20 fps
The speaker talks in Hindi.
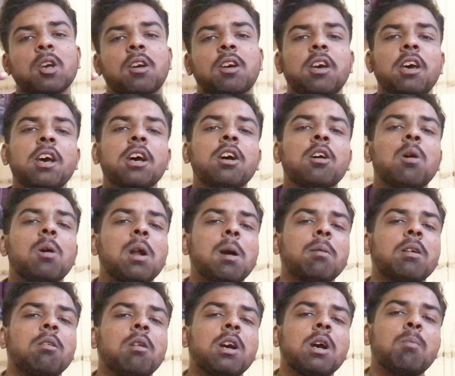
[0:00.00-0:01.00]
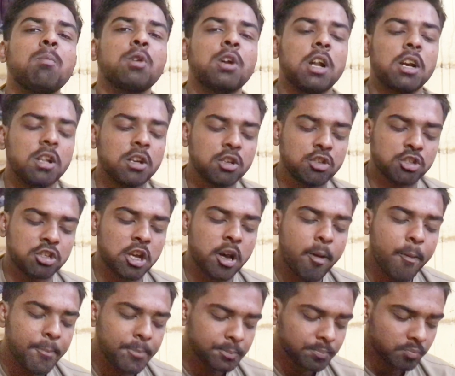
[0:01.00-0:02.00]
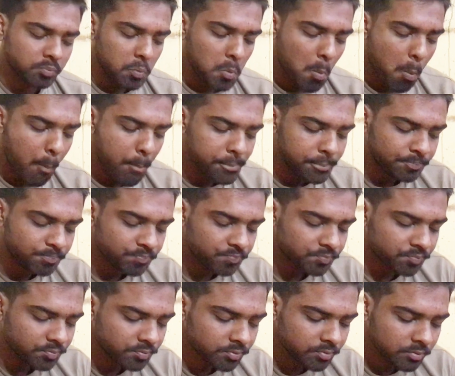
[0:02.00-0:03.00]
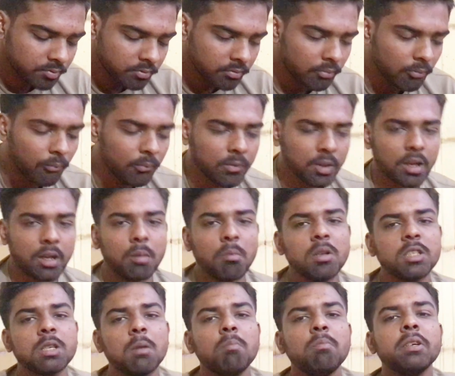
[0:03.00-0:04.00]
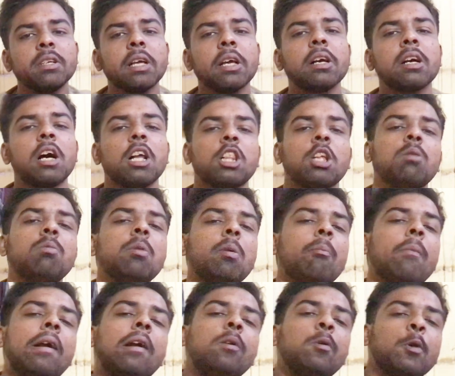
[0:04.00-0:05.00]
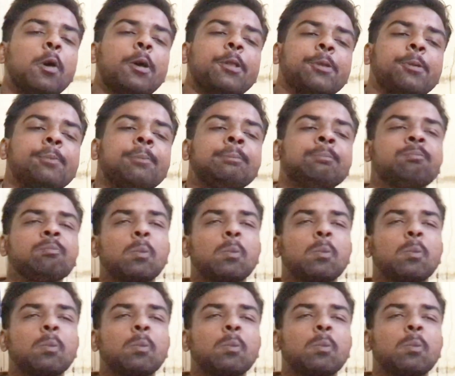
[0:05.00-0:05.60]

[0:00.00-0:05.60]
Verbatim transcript: केक का और आपके का पुराना लिस्ट है और मैं जब भी केक खाता हूँ मैं मेल्ट भी आता हूँ